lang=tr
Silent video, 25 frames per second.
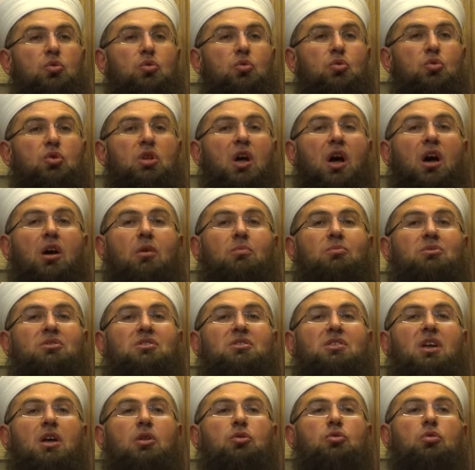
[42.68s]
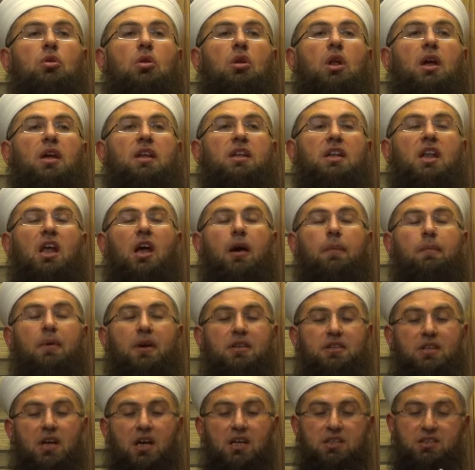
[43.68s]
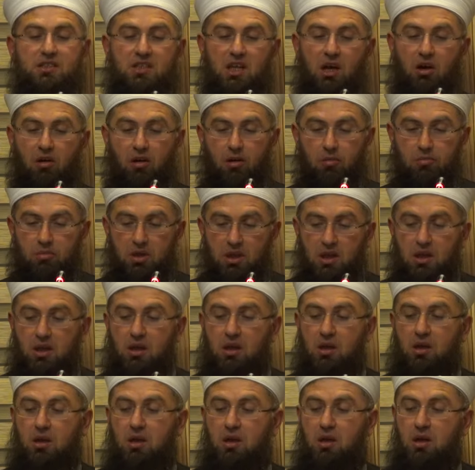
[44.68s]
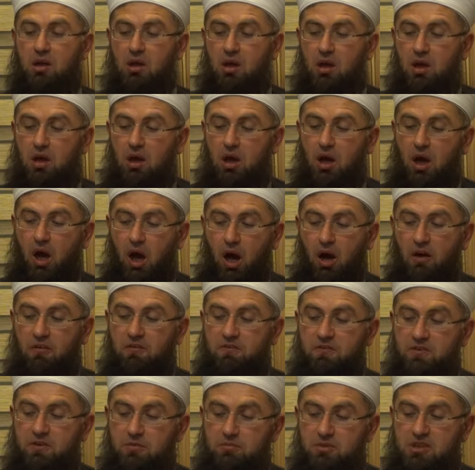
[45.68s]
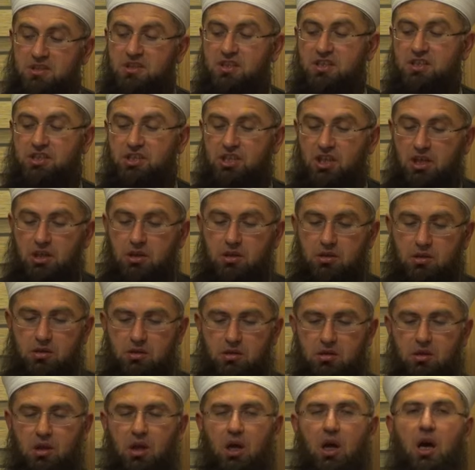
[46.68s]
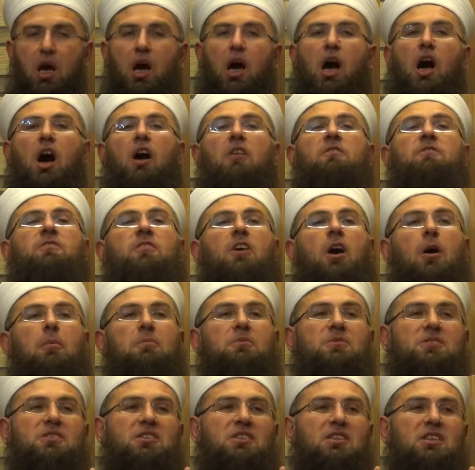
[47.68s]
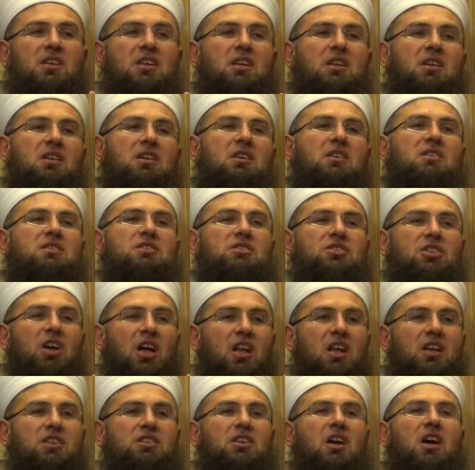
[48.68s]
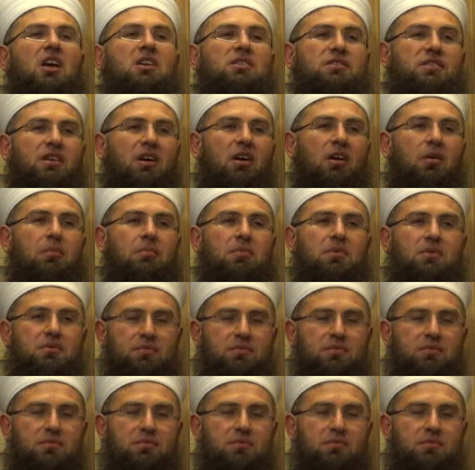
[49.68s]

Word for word: günahımızdan dolayı ne yapacağız? Devamlı affımız için af kapısını çalacağız devamlı.